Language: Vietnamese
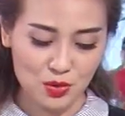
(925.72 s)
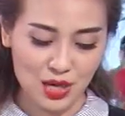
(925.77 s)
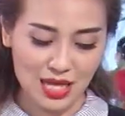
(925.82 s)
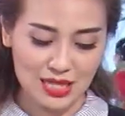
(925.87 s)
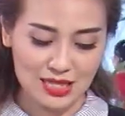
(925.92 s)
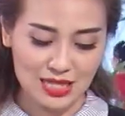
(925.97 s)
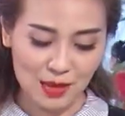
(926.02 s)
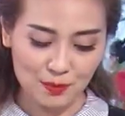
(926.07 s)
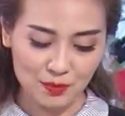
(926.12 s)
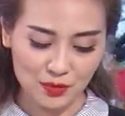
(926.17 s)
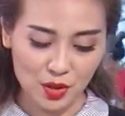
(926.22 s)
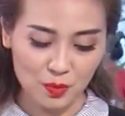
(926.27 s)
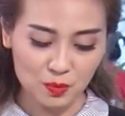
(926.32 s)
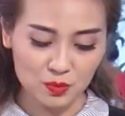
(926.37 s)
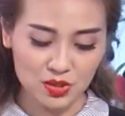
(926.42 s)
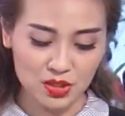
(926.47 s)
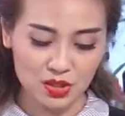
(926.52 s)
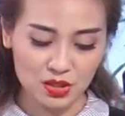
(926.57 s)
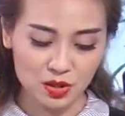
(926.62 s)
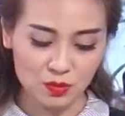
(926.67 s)
đã giảm tốc
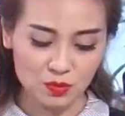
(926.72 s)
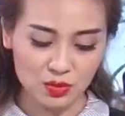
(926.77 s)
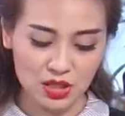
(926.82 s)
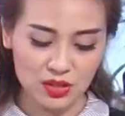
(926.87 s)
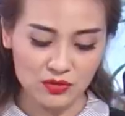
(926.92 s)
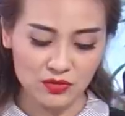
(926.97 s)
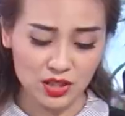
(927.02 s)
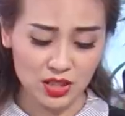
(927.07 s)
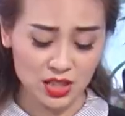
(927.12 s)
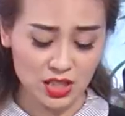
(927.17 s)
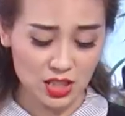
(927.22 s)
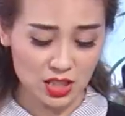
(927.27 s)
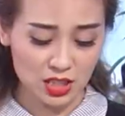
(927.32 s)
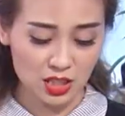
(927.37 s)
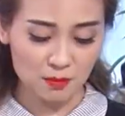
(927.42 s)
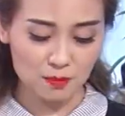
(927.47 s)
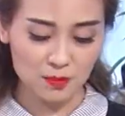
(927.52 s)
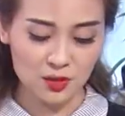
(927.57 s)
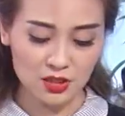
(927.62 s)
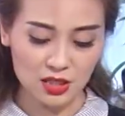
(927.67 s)
nhưng công ty vẫn ghi
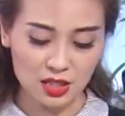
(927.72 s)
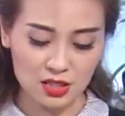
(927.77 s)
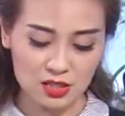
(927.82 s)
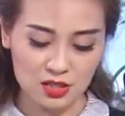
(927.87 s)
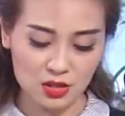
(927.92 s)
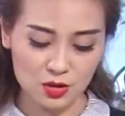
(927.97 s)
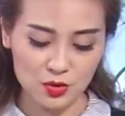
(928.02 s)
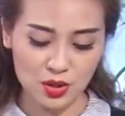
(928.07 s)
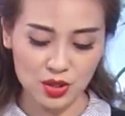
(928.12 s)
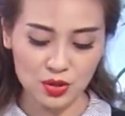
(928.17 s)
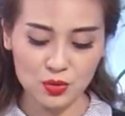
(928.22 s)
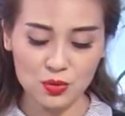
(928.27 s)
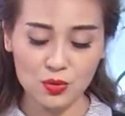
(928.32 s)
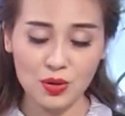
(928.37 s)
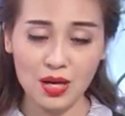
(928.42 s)
nhận mức tăng trưởng doanh thu